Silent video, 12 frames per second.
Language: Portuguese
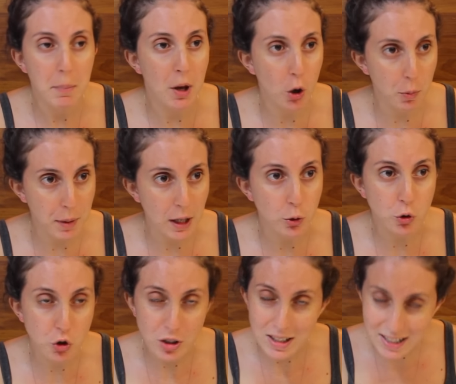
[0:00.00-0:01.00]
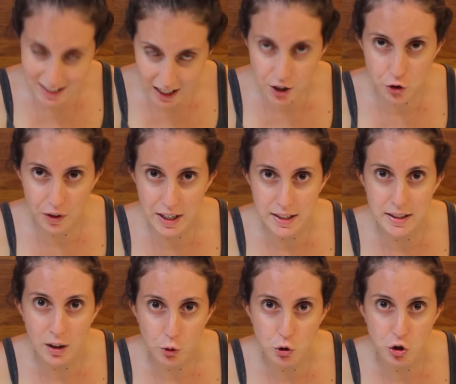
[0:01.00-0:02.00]
pelo menos seis
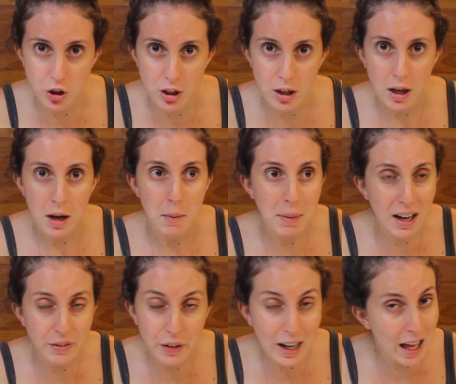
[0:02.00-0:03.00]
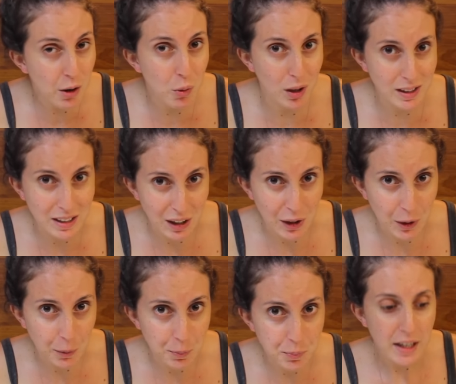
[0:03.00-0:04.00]
vezes ao dia, para falar com a Adriana.